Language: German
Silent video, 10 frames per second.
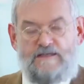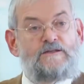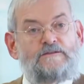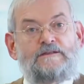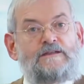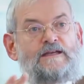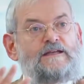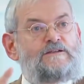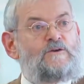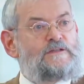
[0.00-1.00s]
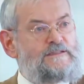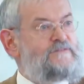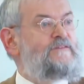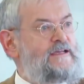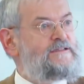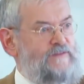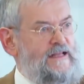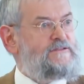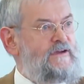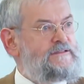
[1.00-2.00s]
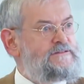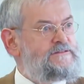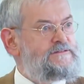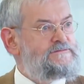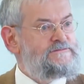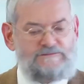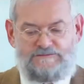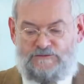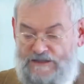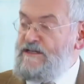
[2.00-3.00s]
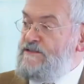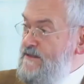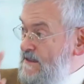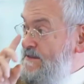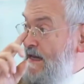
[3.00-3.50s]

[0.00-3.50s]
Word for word: sondern Gott hat sein Werk weltweit. Und auch das wieder